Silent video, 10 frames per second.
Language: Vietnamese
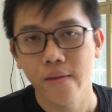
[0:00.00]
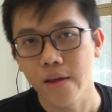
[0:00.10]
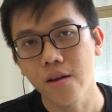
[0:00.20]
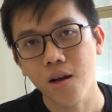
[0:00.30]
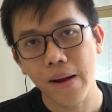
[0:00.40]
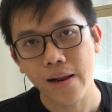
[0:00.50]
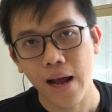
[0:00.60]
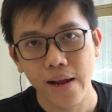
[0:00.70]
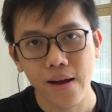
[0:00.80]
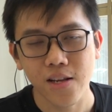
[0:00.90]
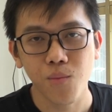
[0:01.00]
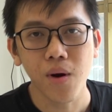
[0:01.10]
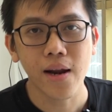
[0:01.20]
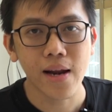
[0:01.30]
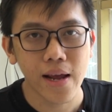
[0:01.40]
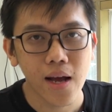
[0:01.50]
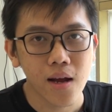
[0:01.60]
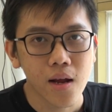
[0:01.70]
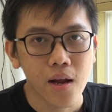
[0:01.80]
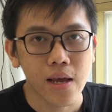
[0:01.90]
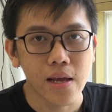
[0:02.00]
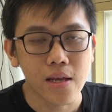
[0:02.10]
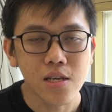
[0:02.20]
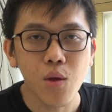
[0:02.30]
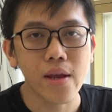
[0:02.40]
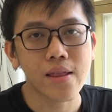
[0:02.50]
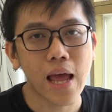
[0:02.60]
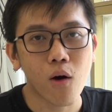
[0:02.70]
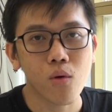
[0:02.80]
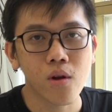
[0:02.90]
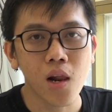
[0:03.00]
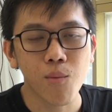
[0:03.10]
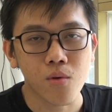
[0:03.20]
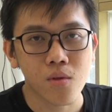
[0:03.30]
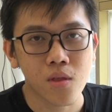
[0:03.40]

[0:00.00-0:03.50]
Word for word: thì như các bạn thấy á, ở trong bức hình này á thì trí tuệ nhân tạo nó là một